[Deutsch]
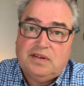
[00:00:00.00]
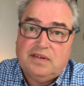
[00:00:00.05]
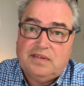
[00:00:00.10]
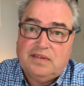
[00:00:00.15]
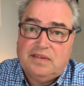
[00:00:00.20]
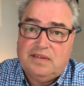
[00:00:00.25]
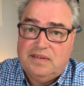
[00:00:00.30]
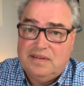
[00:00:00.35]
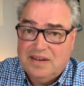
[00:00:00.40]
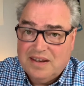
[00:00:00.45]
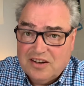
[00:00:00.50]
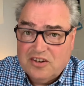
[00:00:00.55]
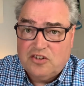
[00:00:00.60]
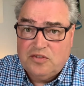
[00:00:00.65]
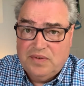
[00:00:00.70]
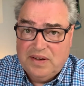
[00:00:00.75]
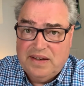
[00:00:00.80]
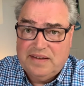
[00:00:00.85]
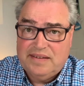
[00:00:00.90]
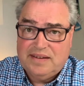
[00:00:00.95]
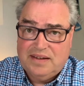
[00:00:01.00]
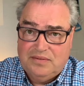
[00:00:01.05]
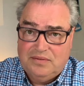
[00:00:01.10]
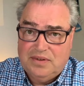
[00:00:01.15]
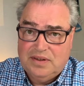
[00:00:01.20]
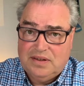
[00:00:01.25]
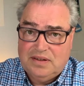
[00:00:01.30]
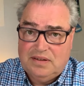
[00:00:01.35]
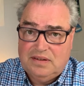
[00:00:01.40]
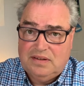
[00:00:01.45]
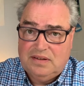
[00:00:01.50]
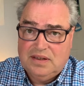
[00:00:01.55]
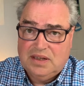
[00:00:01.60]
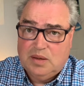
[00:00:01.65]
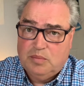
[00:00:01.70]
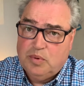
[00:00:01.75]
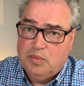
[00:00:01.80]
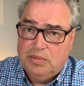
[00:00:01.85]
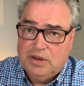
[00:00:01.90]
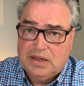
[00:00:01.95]
dass es sehr schwer sein wird, die
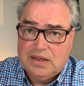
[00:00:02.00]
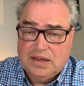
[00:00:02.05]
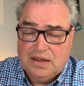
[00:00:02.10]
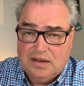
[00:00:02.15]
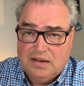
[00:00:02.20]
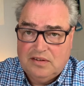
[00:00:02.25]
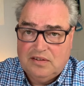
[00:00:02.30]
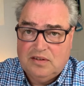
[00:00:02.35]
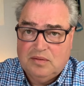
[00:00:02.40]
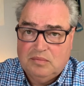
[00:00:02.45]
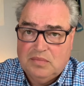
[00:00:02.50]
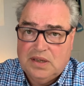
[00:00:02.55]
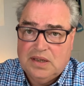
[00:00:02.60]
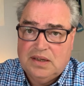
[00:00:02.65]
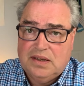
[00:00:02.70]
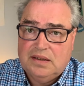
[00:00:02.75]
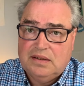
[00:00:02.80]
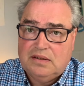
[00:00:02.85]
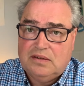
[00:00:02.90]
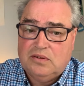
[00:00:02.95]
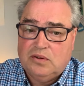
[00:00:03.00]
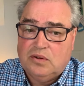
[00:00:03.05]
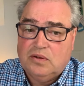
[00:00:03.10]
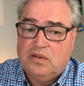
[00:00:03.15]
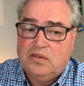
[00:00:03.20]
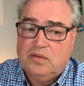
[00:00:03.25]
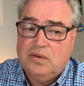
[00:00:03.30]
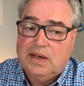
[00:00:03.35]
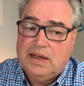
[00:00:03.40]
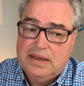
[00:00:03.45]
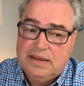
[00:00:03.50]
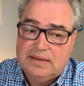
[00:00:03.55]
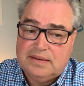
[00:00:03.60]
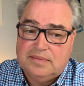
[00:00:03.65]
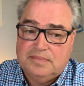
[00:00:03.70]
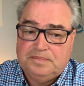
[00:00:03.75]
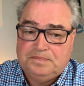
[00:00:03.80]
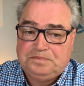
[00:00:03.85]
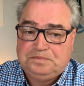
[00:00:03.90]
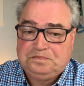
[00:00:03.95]
republikanische Mehrheit dort zu
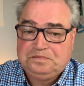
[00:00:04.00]
halten.